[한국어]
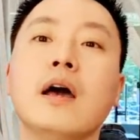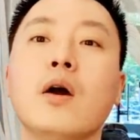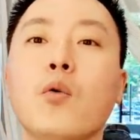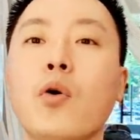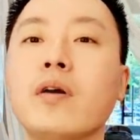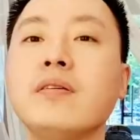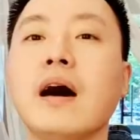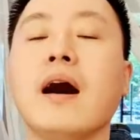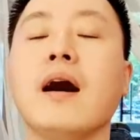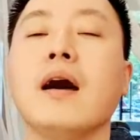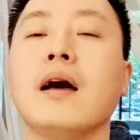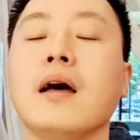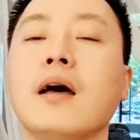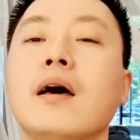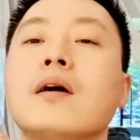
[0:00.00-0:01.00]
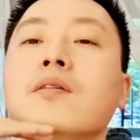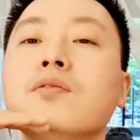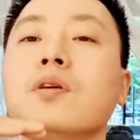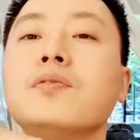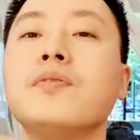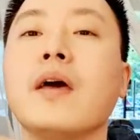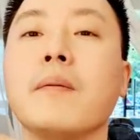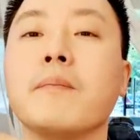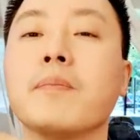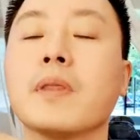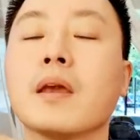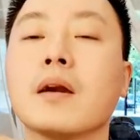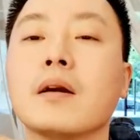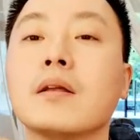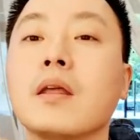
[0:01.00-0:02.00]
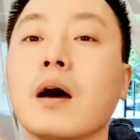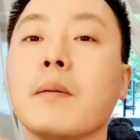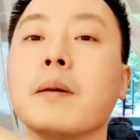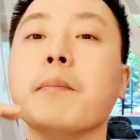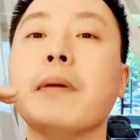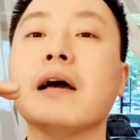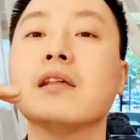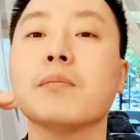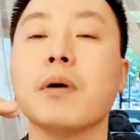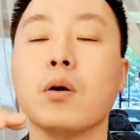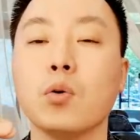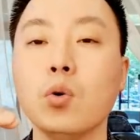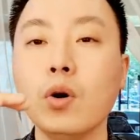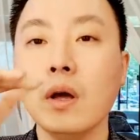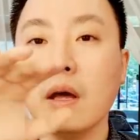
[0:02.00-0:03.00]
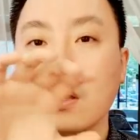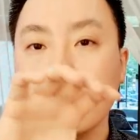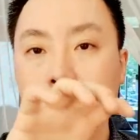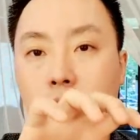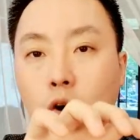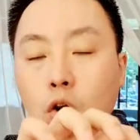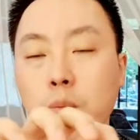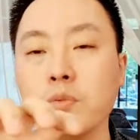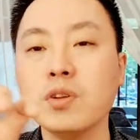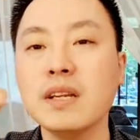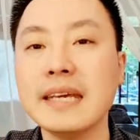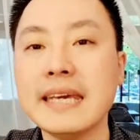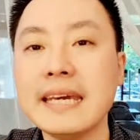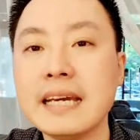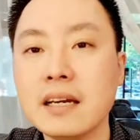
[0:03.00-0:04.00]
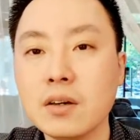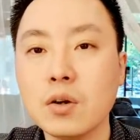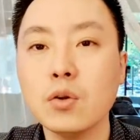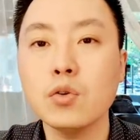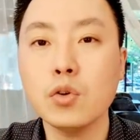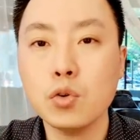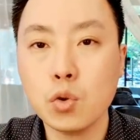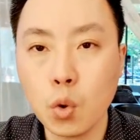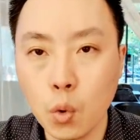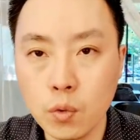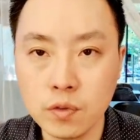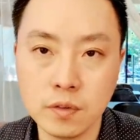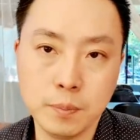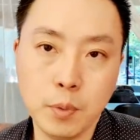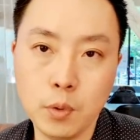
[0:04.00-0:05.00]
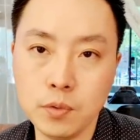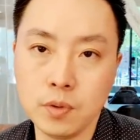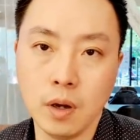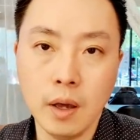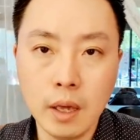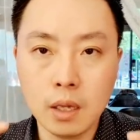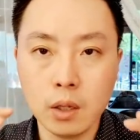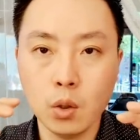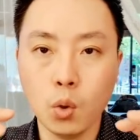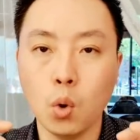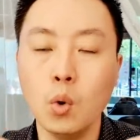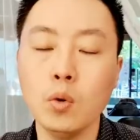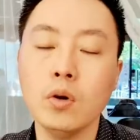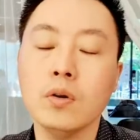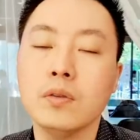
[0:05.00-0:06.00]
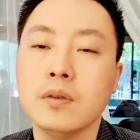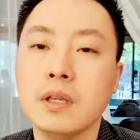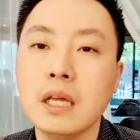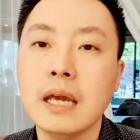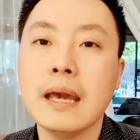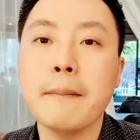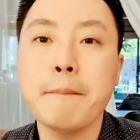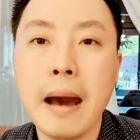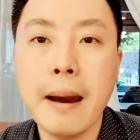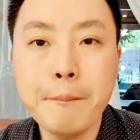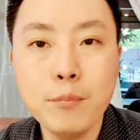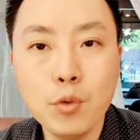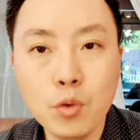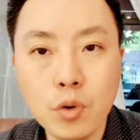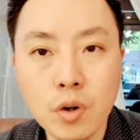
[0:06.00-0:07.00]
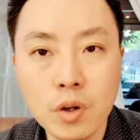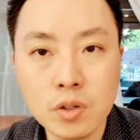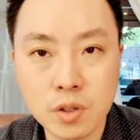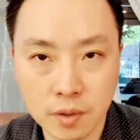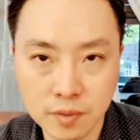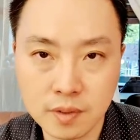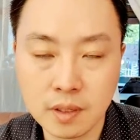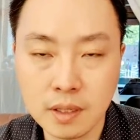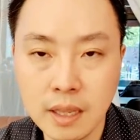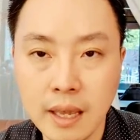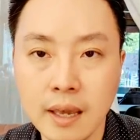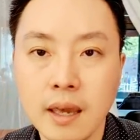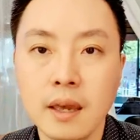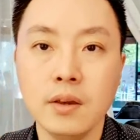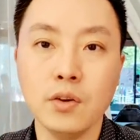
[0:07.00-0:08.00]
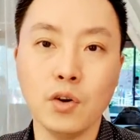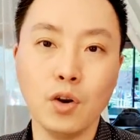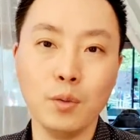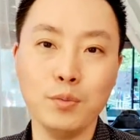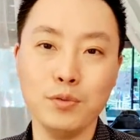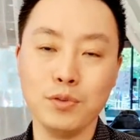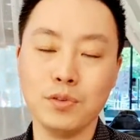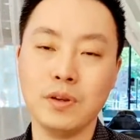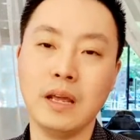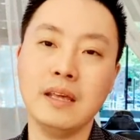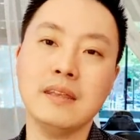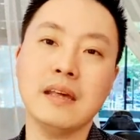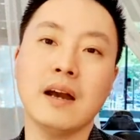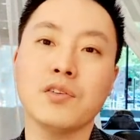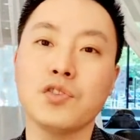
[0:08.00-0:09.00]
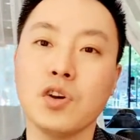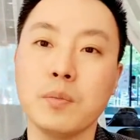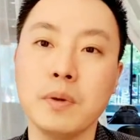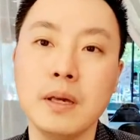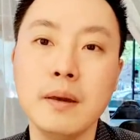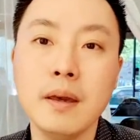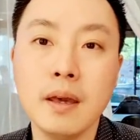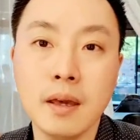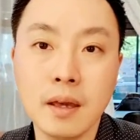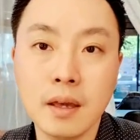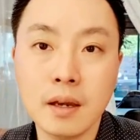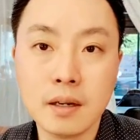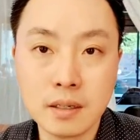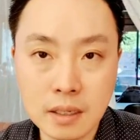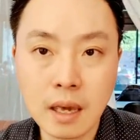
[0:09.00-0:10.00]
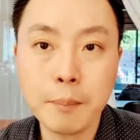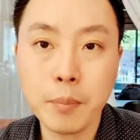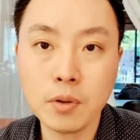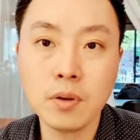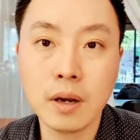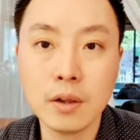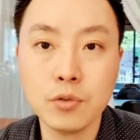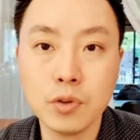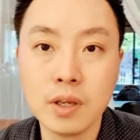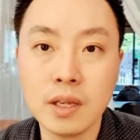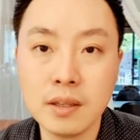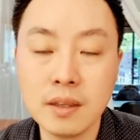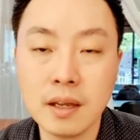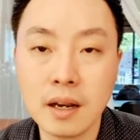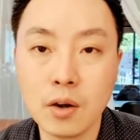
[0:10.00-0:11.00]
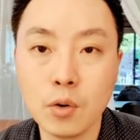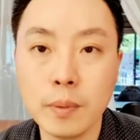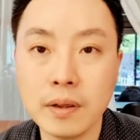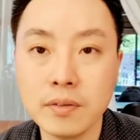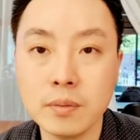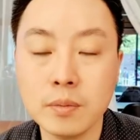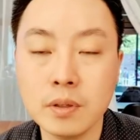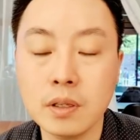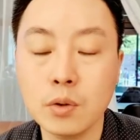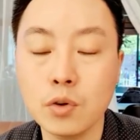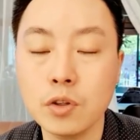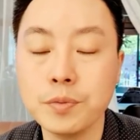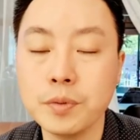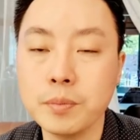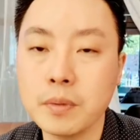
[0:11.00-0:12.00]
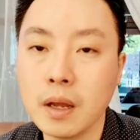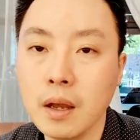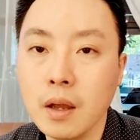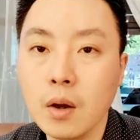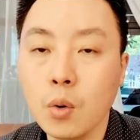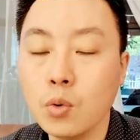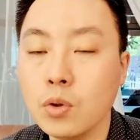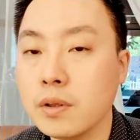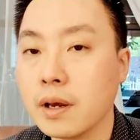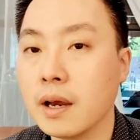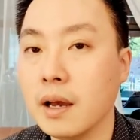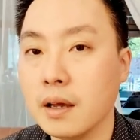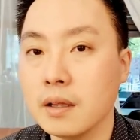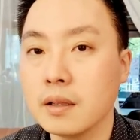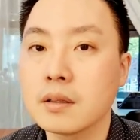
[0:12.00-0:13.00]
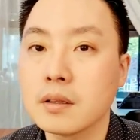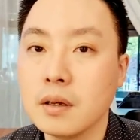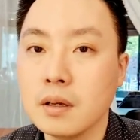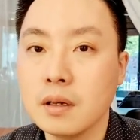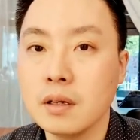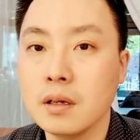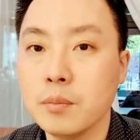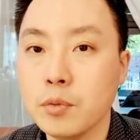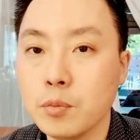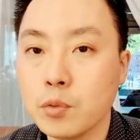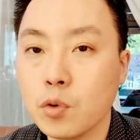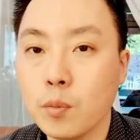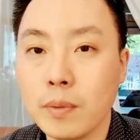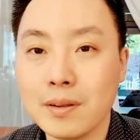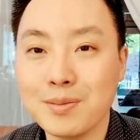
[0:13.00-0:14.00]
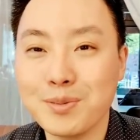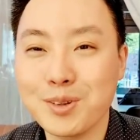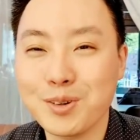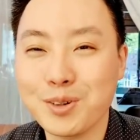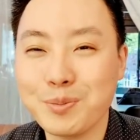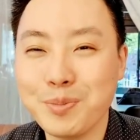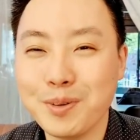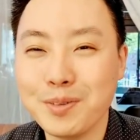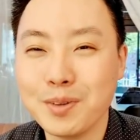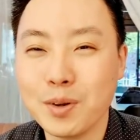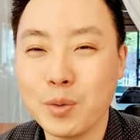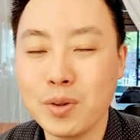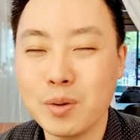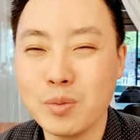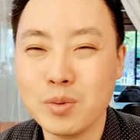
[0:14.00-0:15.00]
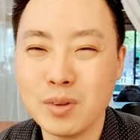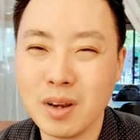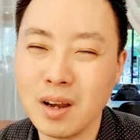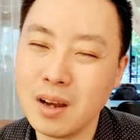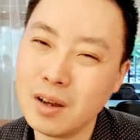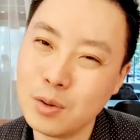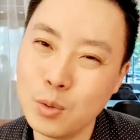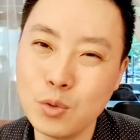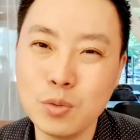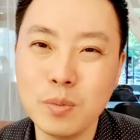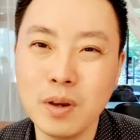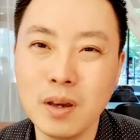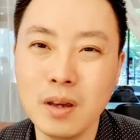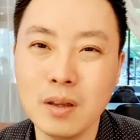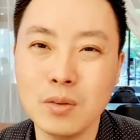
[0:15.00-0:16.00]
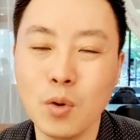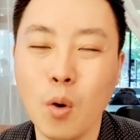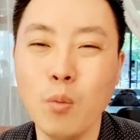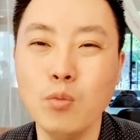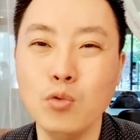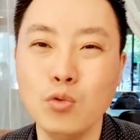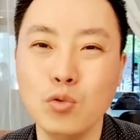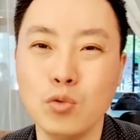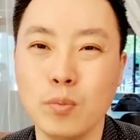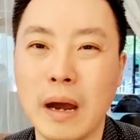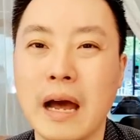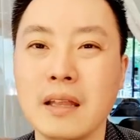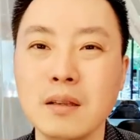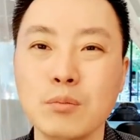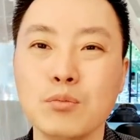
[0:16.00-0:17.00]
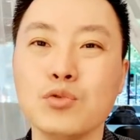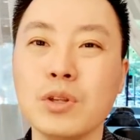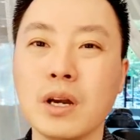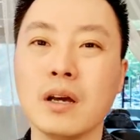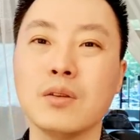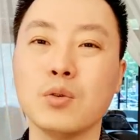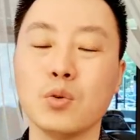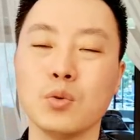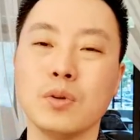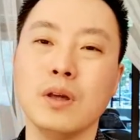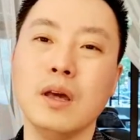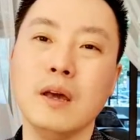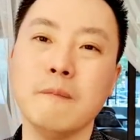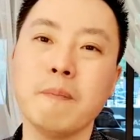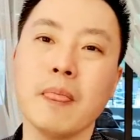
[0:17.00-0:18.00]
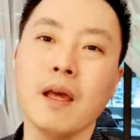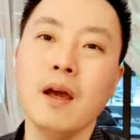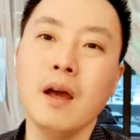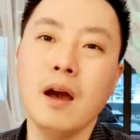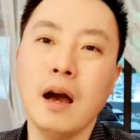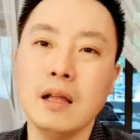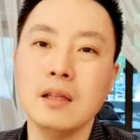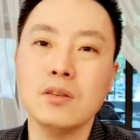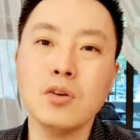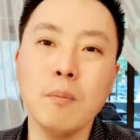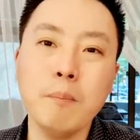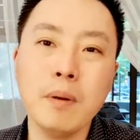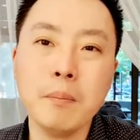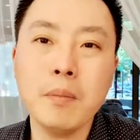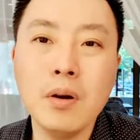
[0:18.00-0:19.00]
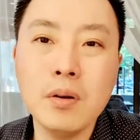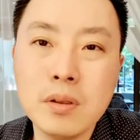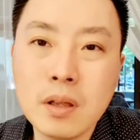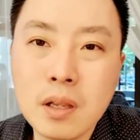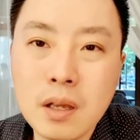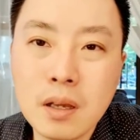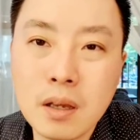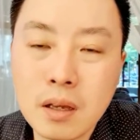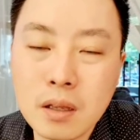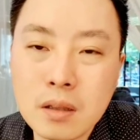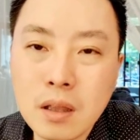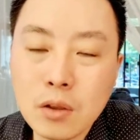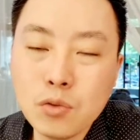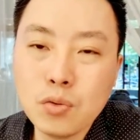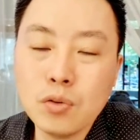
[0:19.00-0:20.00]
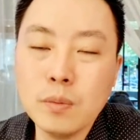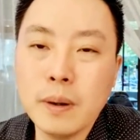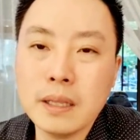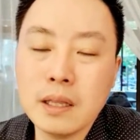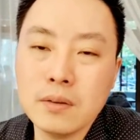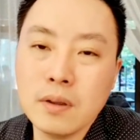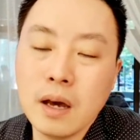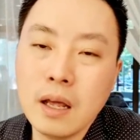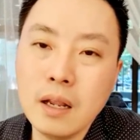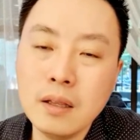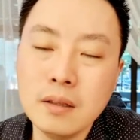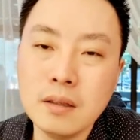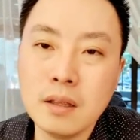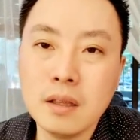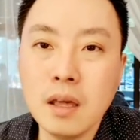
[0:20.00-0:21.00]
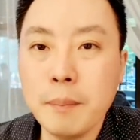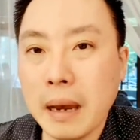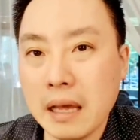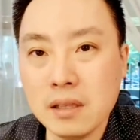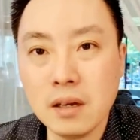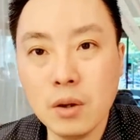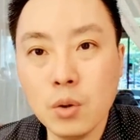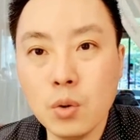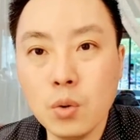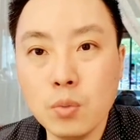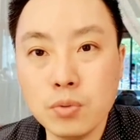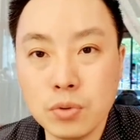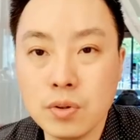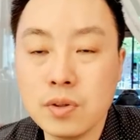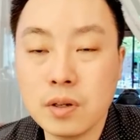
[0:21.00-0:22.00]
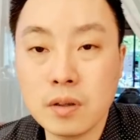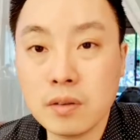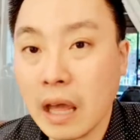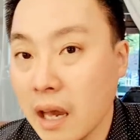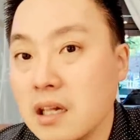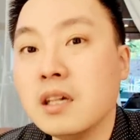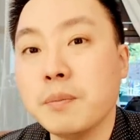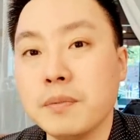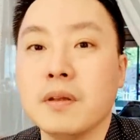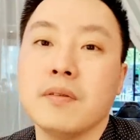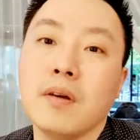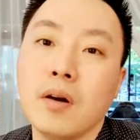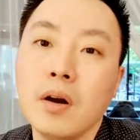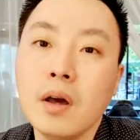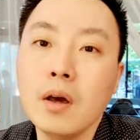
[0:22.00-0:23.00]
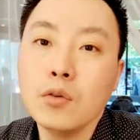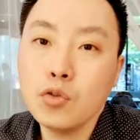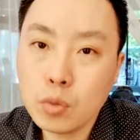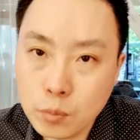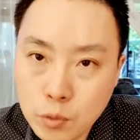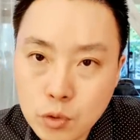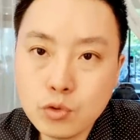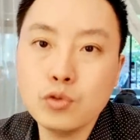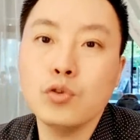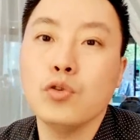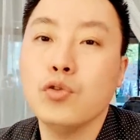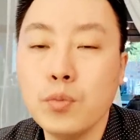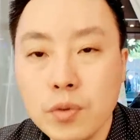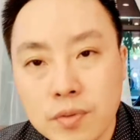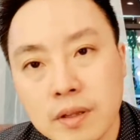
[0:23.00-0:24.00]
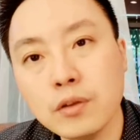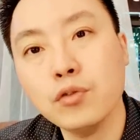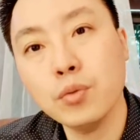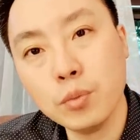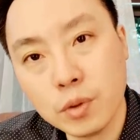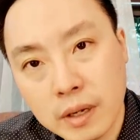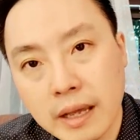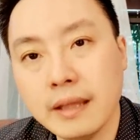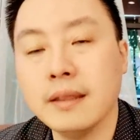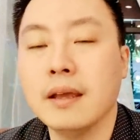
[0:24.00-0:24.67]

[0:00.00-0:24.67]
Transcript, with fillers: 회사, 시스템, 그 다음에 마지막으로 여러분들이 이끌어줄 좋은 스폰서 이런 것들이 맞물러졌을 때 여러분들의 장점이 크게 뻗어갈 수 있다라고 말씀드리고 싶습니다. 오늘 제가 이 부분 꼭 말씀드리고 싶었어요. 왜냐면 아, 요즘에 너무 많은 문의가 들어오는 게 아니 1100만 원짜리 대출을 받아서 하라는데 이게 맞아요부터 이렇게 다 20대세요. 22, 23, 24.